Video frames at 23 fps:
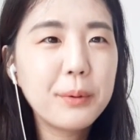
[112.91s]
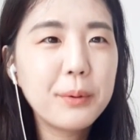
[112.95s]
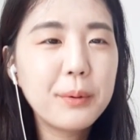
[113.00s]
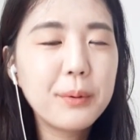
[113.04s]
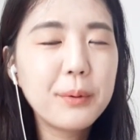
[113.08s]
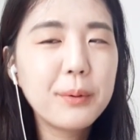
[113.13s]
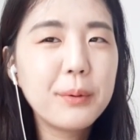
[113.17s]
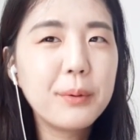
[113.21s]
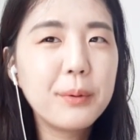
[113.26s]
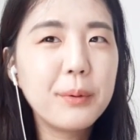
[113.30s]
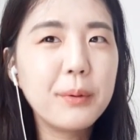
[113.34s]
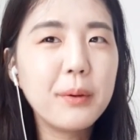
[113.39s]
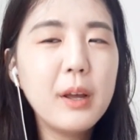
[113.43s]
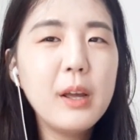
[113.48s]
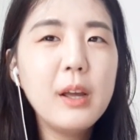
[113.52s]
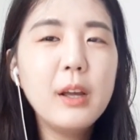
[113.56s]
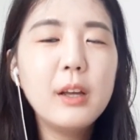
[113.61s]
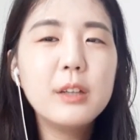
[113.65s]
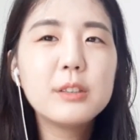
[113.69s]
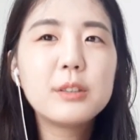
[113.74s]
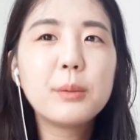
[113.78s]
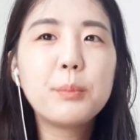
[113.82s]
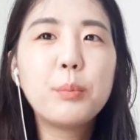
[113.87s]
음,
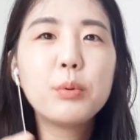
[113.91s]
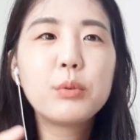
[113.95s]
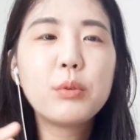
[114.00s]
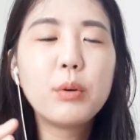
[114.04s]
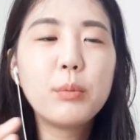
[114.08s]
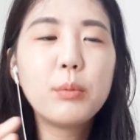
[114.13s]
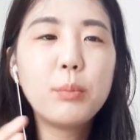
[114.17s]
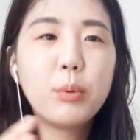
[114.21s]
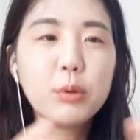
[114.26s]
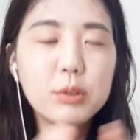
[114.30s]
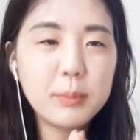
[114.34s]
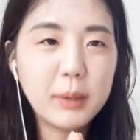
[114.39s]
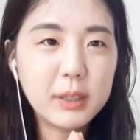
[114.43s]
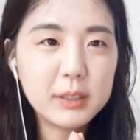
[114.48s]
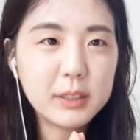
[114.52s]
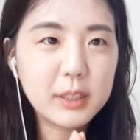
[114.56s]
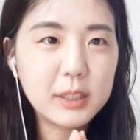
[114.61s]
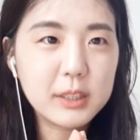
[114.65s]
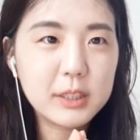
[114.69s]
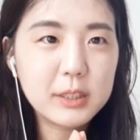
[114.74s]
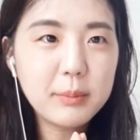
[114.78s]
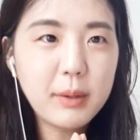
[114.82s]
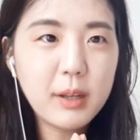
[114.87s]
그래서 보통 보시면
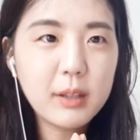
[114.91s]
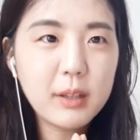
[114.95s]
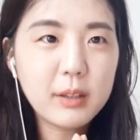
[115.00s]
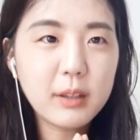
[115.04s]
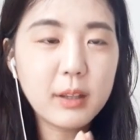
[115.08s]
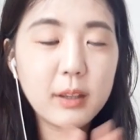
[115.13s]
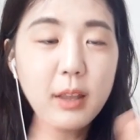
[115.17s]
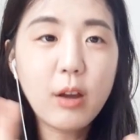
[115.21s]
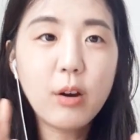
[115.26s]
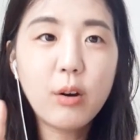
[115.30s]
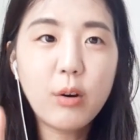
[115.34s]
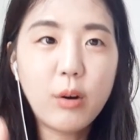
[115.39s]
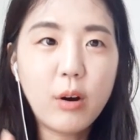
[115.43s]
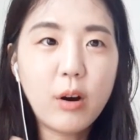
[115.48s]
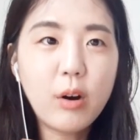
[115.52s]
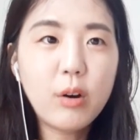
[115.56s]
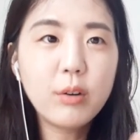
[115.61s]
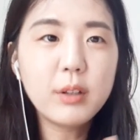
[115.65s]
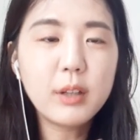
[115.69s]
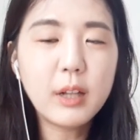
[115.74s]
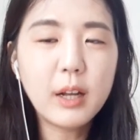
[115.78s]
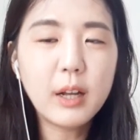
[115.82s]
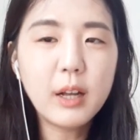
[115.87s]
아시겠지만 대형
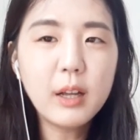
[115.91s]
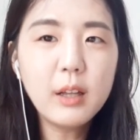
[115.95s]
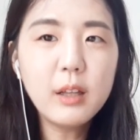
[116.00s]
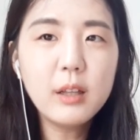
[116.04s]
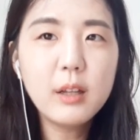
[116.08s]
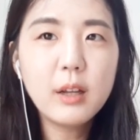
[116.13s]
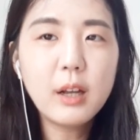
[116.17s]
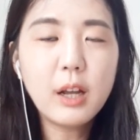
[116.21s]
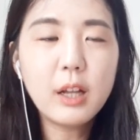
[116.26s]
어학원이나